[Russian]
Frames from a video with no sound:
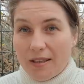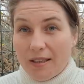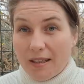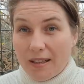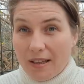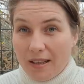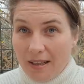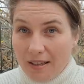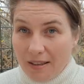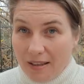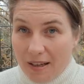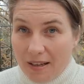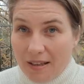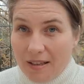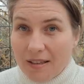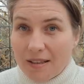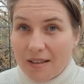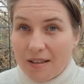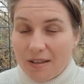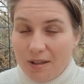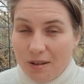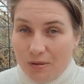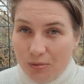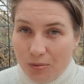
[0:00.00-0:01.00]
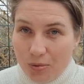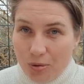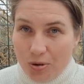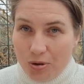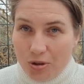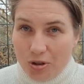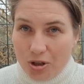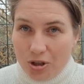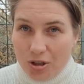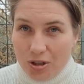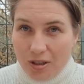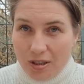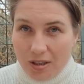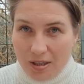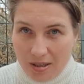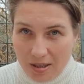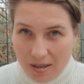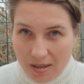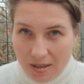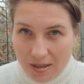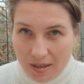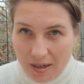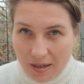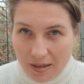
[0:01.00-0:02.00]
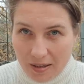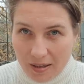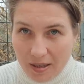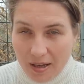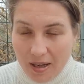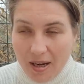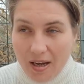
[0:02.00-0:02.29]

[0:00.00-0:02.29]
и для нас, сегодняшних христиан.